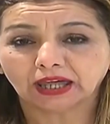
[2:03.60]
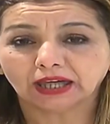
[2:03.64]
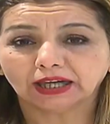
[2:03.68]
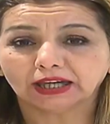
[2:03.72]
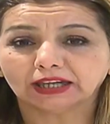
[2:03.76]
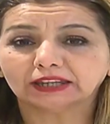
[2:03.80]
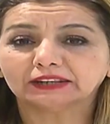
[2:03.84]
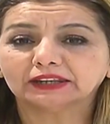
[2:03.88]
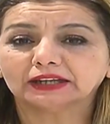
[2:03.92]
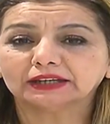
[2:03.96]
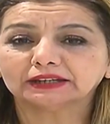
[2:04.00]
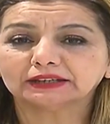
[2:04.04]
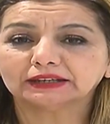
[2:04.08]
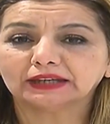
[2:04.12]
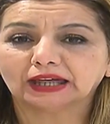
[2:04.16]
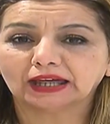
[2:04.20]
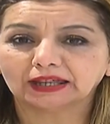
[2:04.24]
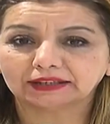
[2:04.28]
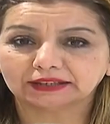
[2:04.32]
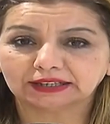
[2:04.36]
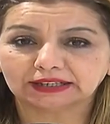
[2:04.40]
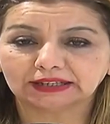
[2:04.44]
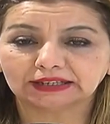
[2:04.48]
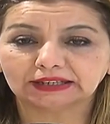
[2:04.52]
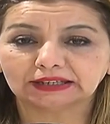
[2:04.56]
إذا
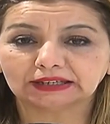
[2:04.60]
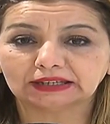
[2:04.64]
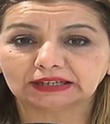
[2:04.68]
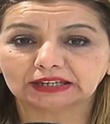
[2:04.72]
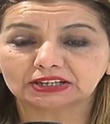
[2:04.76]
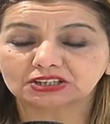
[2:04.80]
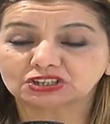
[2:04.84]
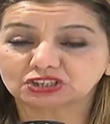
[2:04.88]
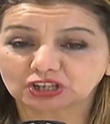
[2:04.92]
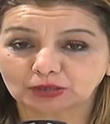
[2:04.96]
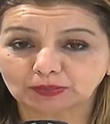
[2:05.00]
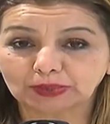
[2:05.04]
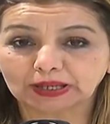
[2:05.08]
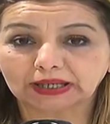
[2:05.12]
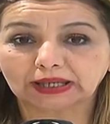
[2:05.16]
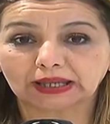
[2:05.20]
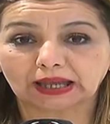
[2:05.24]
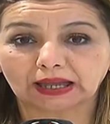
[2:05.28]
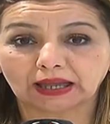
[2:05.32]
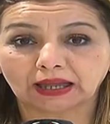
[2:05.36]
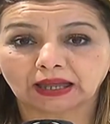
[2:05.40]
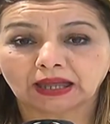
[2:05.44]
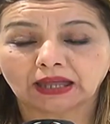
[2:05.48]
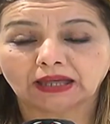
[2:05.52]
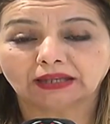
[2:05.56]
هذه
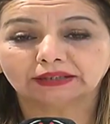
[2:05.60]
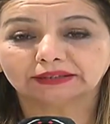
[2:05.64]
الشبكة